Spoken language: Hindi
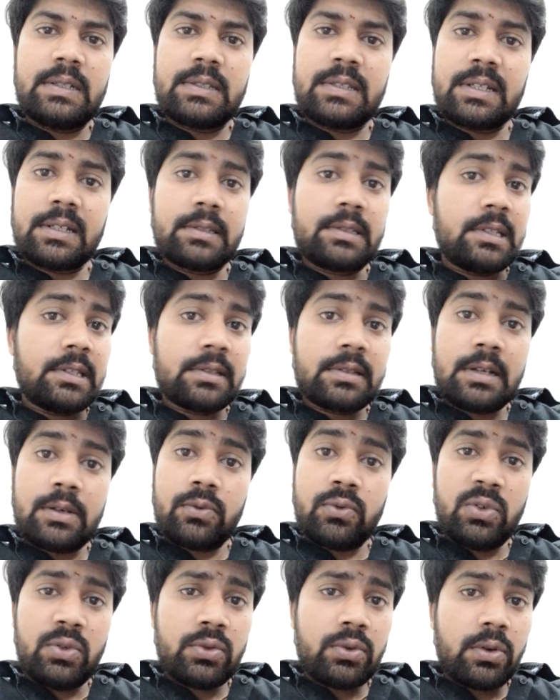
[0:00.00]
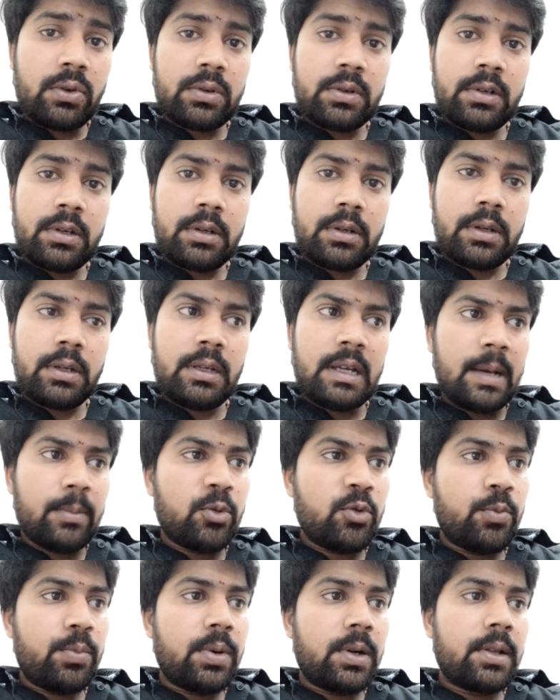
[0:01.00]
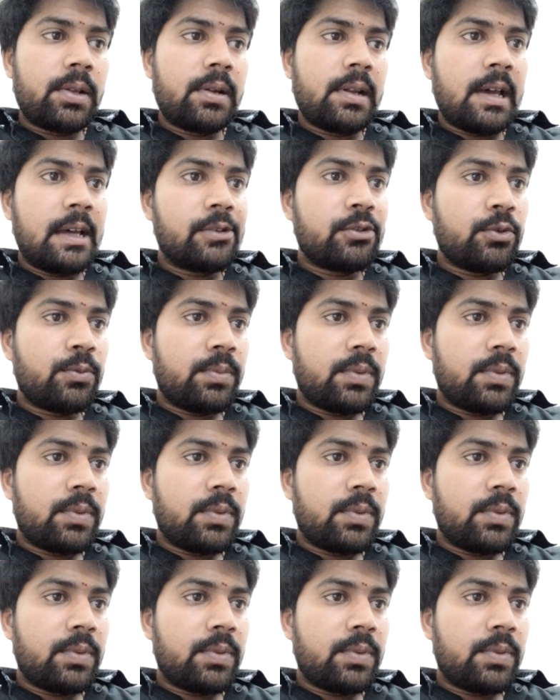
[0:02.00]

सक्सेस का कोई शॉर्टकट नहीं आपको पढ़ना है तो